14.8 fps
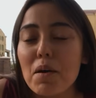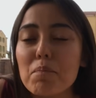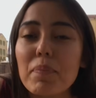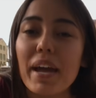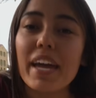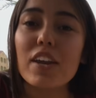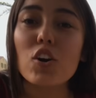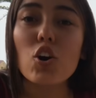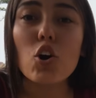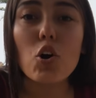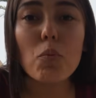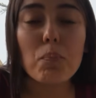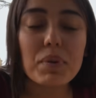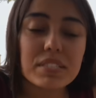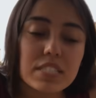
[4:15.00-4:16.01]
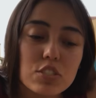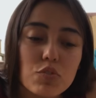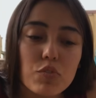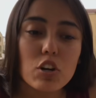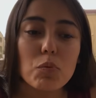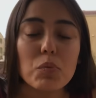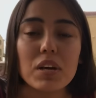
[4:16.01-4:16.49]
Pero pues eso
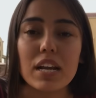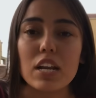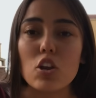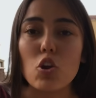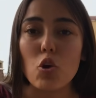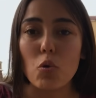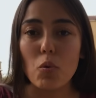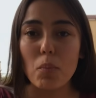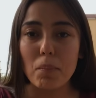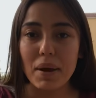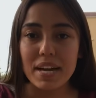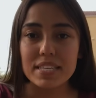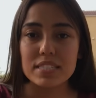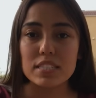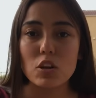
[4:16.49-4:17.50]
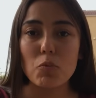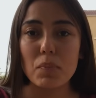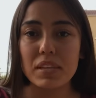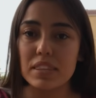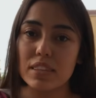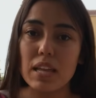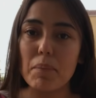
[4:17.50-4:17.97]
fue como que lo más
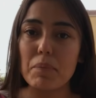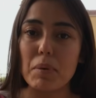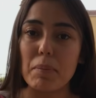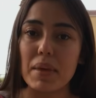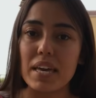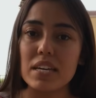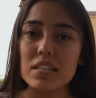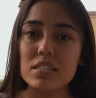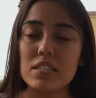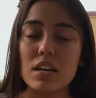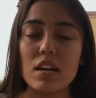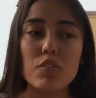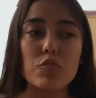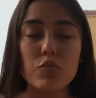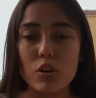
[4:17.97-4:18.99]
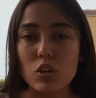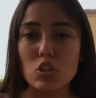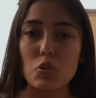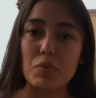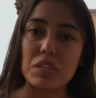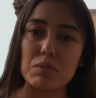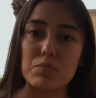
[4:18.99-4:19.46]
traumante de mi mes fue
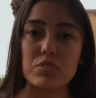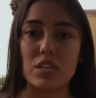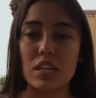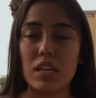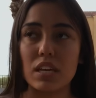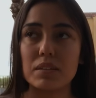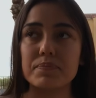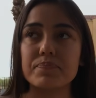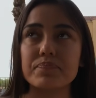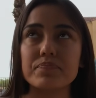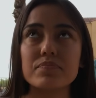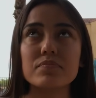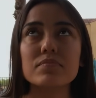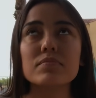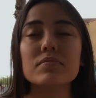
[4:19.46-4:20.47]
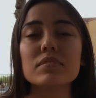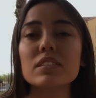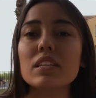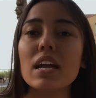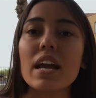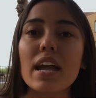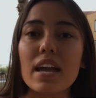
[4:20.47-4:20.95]
cuando vinimos aquí.
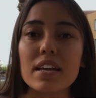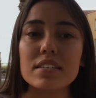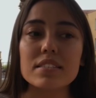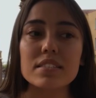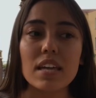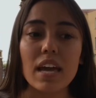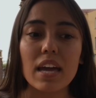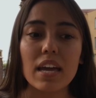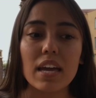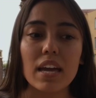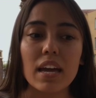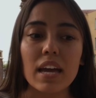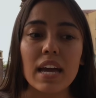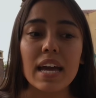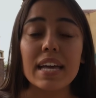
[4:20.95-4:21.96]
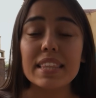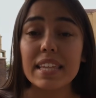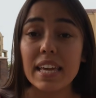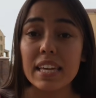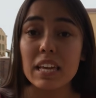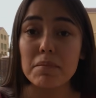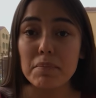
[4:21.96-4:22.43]
Este,
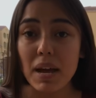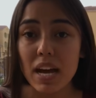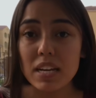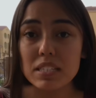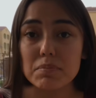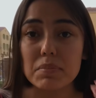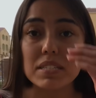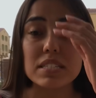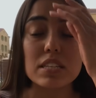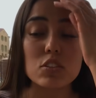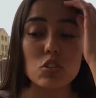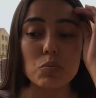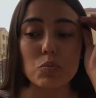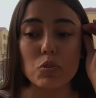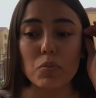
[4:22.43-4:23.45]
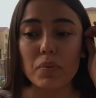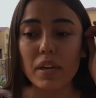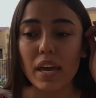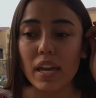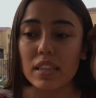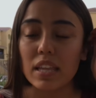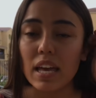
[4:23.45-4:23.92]
de ahí en más me siento muy
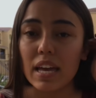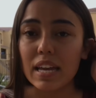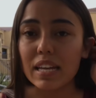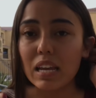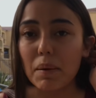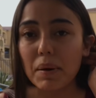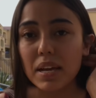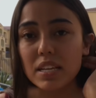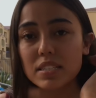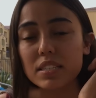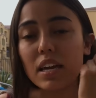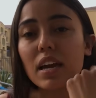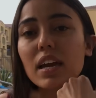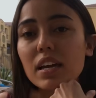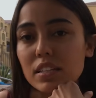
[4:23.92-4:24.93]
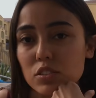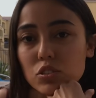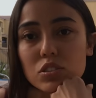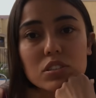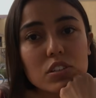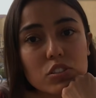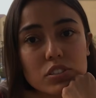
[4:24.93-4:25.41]
bien. Y la verdad es que
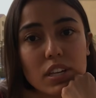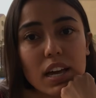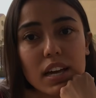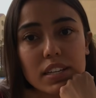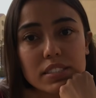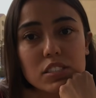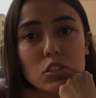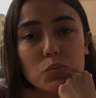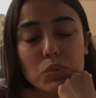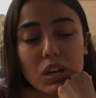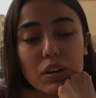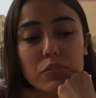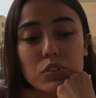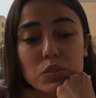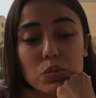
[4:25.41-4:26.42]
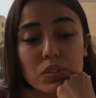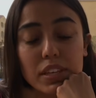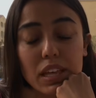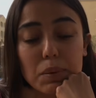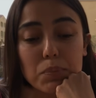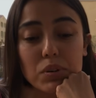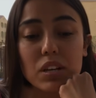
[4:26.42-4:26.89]
estoy, o sea, he sido muy
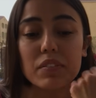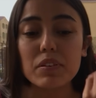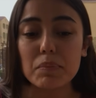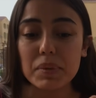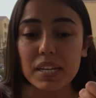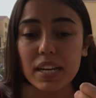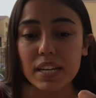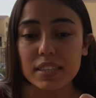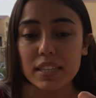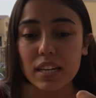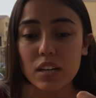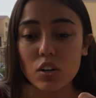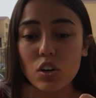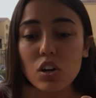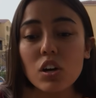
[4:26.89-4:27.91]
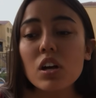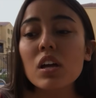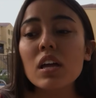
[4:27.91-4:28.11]
afortunada por la familia que tengo,